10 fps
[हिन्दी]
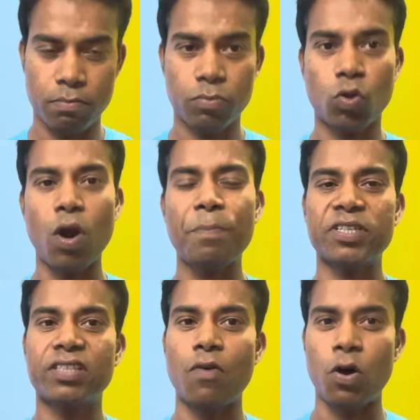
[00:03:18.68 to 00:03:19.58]
थोड़ा
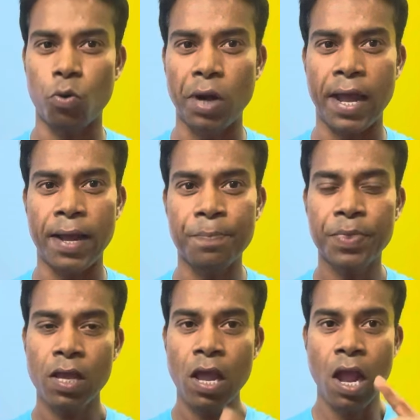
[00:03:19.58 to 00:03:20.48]
पछतावा हो रहा है
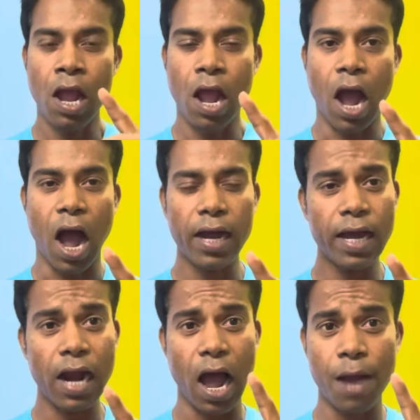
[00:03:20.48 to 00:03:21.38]
अगर
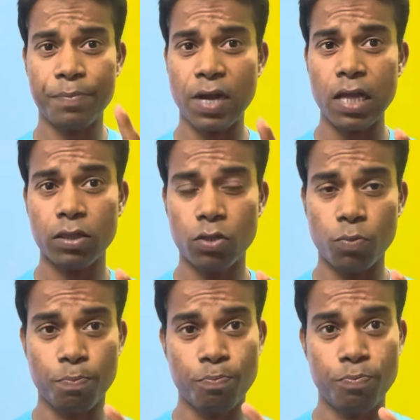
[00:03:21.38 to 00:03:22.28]
आपका
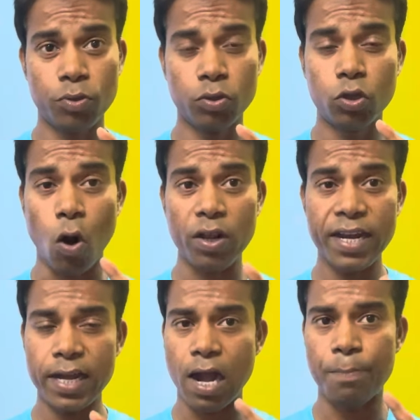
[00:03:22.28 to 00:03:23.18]

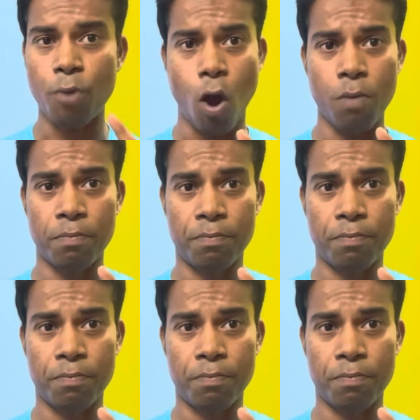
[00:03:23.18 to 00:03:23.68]
दौड़ने का फॉर्म